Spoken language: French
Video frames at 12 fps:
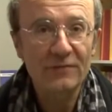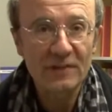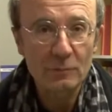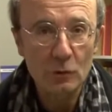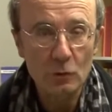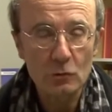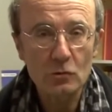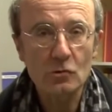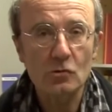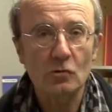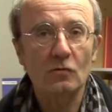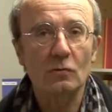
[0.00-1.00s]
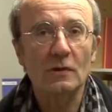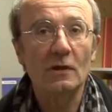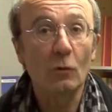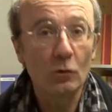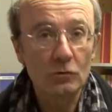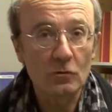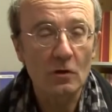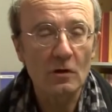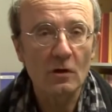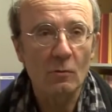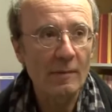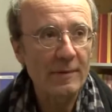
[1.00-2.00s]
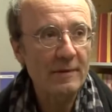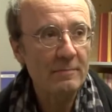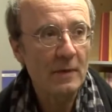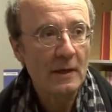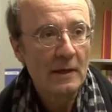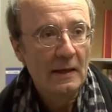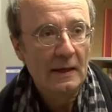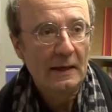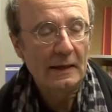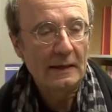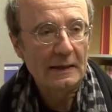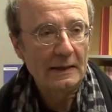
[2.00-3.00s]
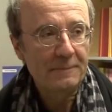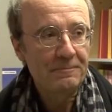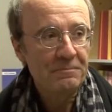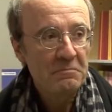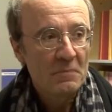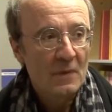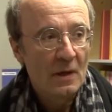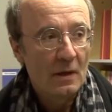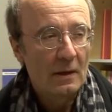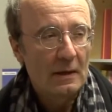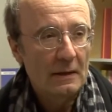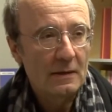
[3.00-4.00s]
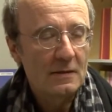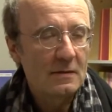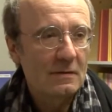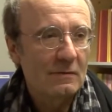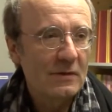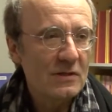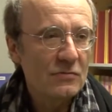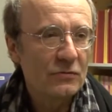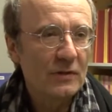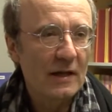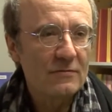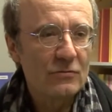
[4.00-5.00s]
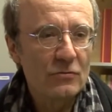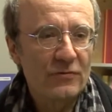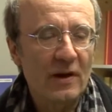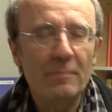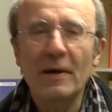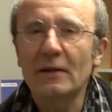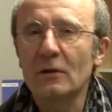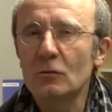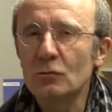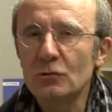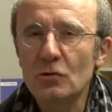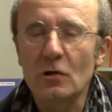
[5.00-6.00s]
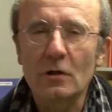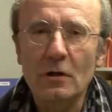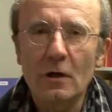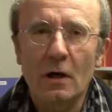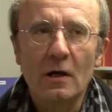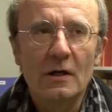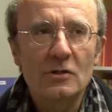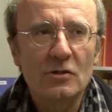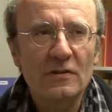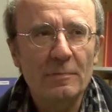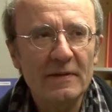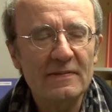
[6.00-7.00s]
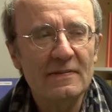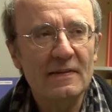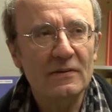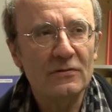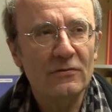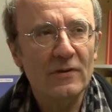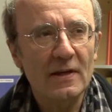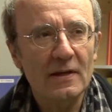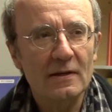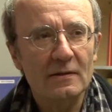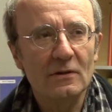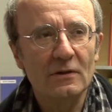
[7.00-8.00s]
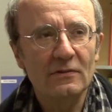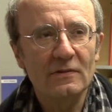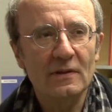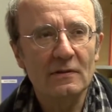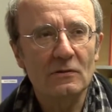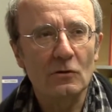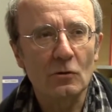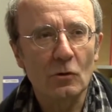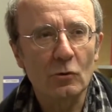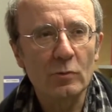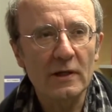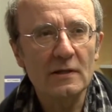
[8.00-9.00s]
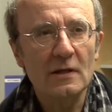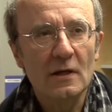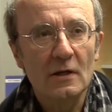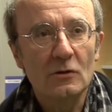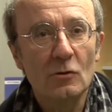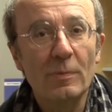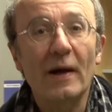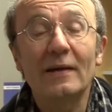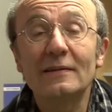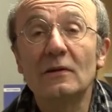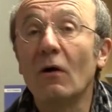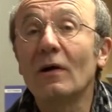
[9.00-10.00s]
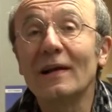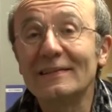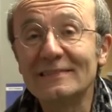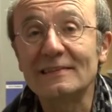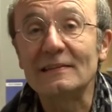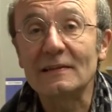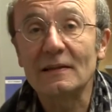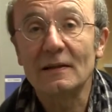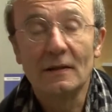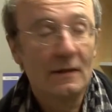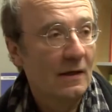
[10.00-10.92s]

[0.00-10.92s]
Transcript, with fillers: Philippe Geluc, je suis auteur moi-même. Et, euh, oui, je voudrais vous faire part d'un coup de cœur. Je ne sais pas si ça se fait dans cette rubrique de parler de grands classiques.